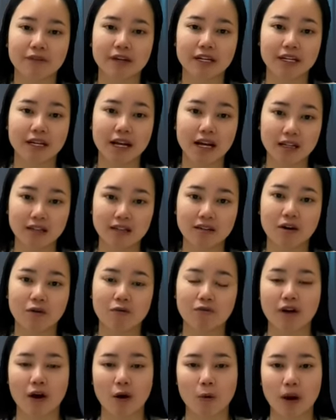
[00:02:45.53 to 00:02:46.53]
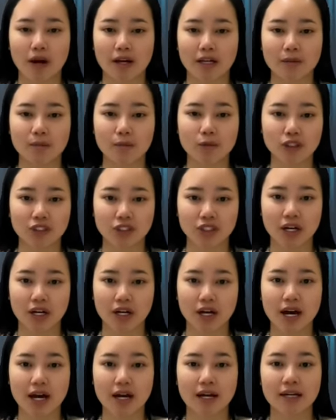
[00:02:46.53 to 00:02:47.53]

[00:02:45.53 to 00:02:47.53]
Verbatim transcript: về năng lượng và quản lý môi trường,